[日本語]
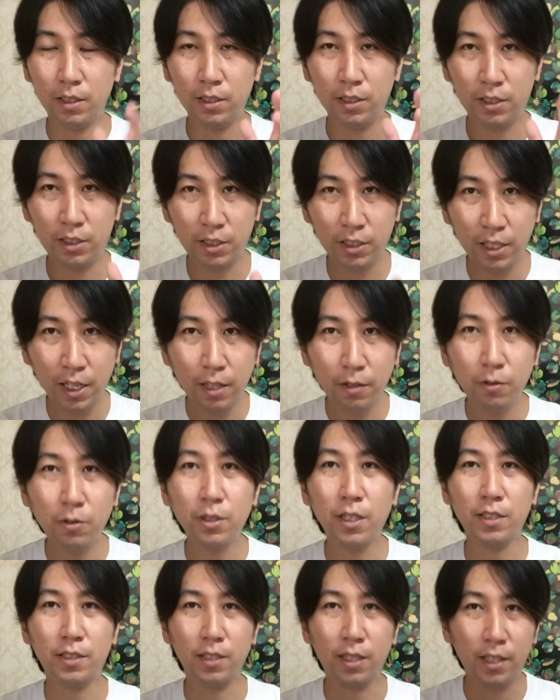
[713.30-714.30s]
次元を
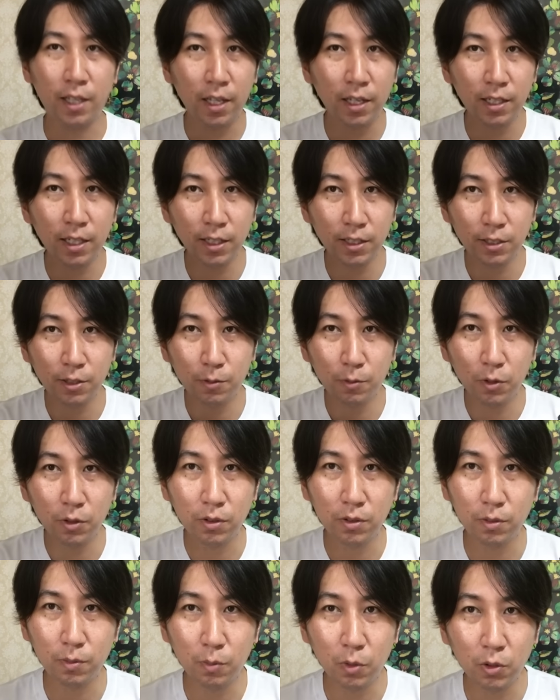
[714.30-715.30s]
ですね転換する
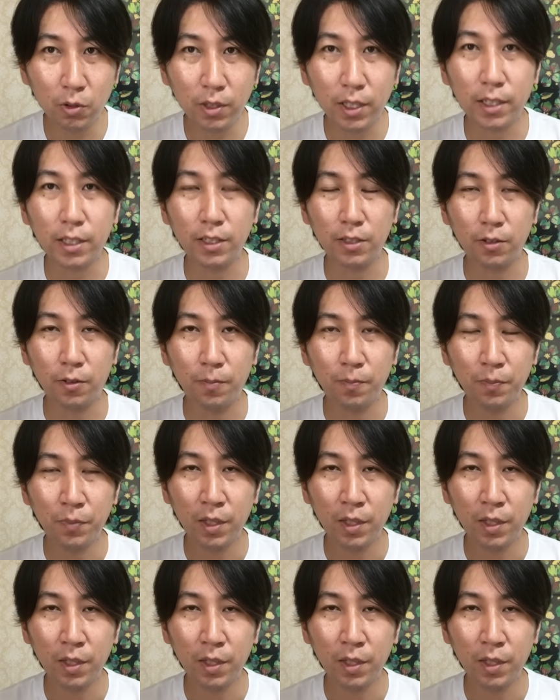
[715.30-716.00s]
ものなんですよ。